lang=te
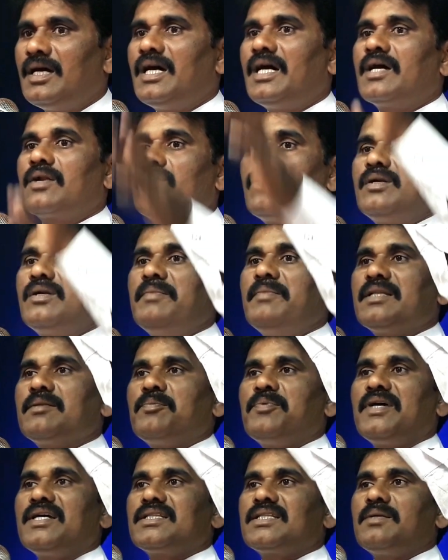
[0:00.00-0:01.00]
ఆ రోడ్డు మీద
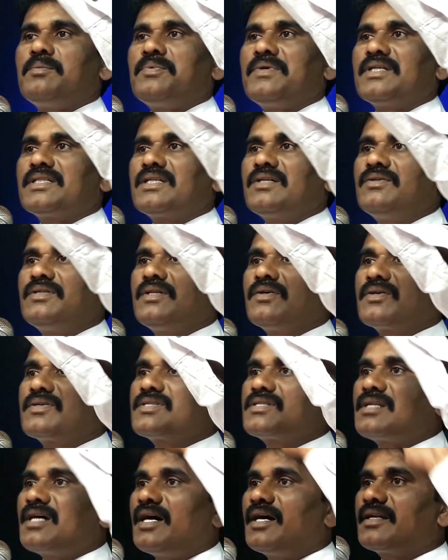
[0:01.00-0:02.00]
పోతా పోతా ఉంటే ఒక
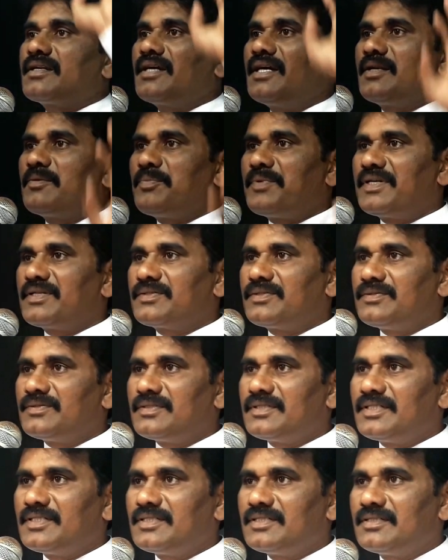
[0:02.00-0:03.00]
స్టార్
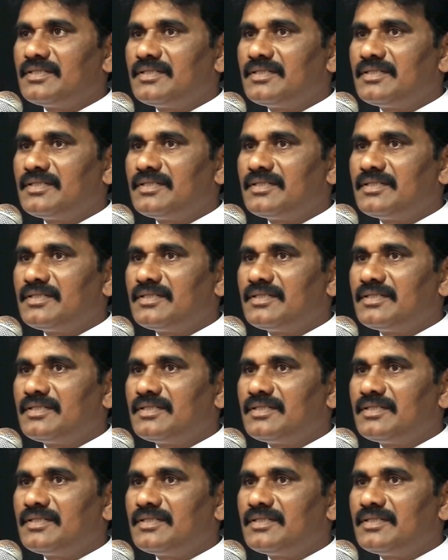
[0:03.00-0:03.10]
కనపడుతుంది